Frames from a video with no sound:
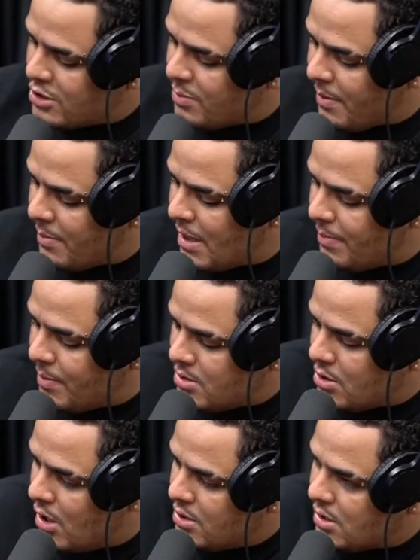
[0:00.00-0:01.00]
falou no nosso primeiro
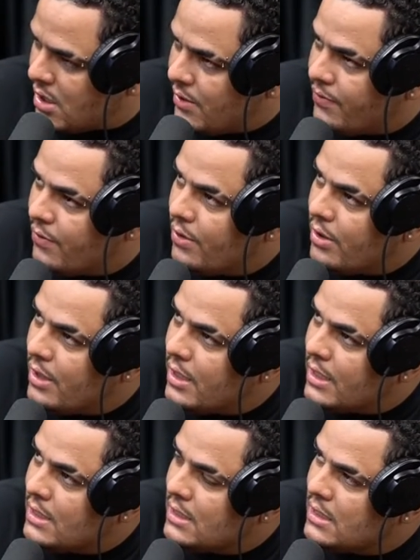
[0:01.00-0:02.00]
episódio que
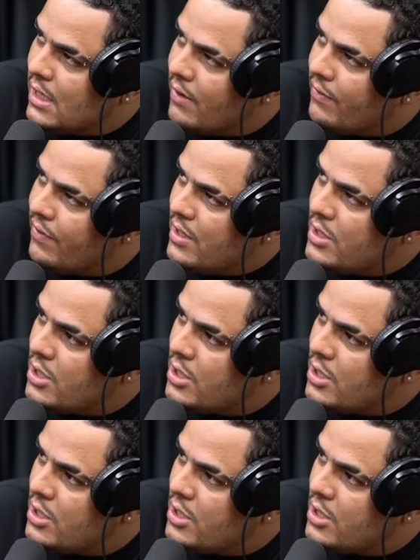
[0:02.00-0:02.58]
foi dia